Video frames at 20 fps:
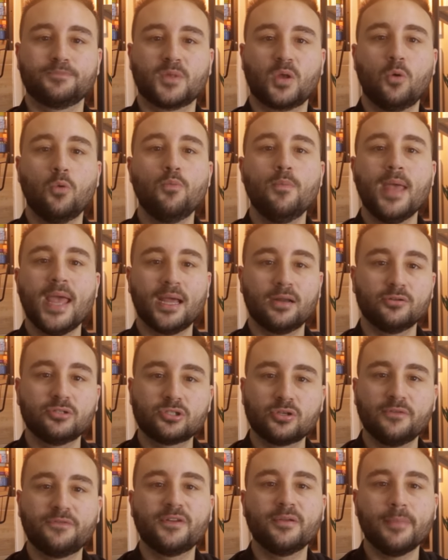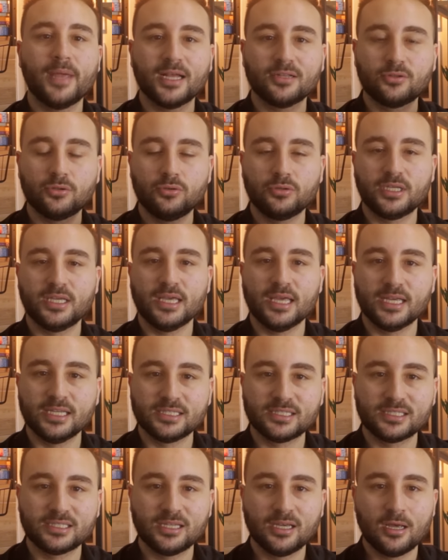com menos sofrimento do que
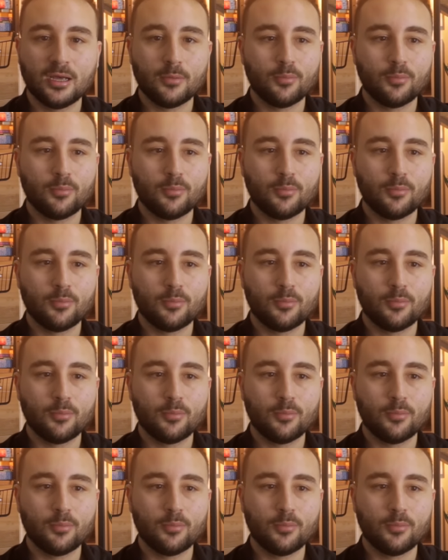esse.